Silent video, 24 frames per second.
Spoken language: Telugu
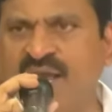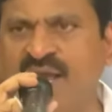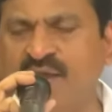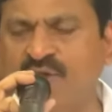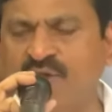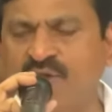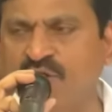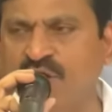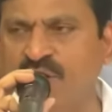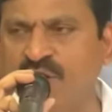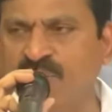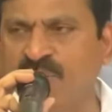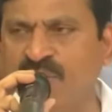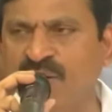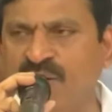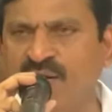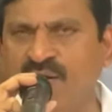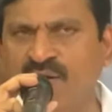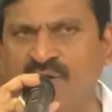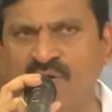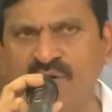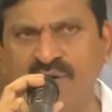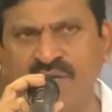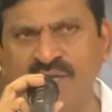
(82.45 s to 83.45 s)

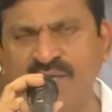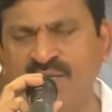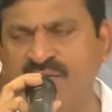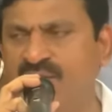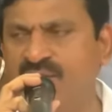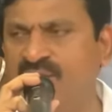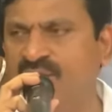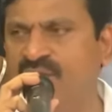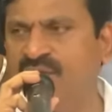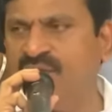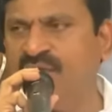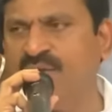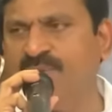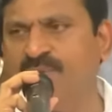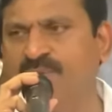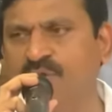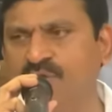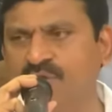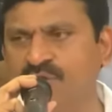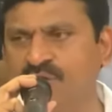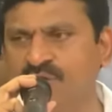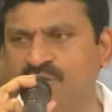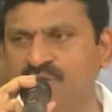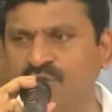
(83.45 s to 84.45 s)
నేలకొండపల్లిలోని ఈ
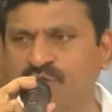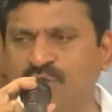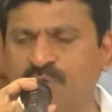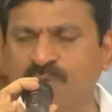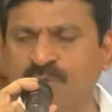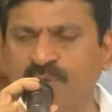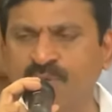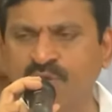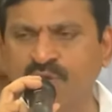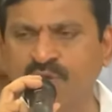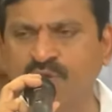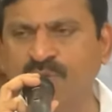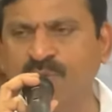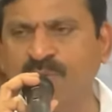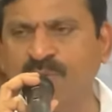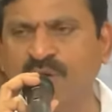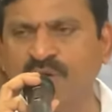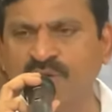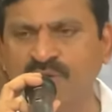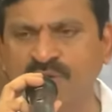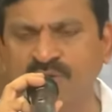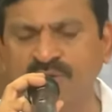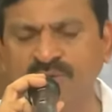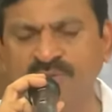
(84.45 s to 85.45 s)
బౌద్ధ స్థూపంతో
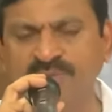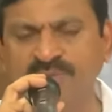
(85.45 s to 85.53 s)
పాటు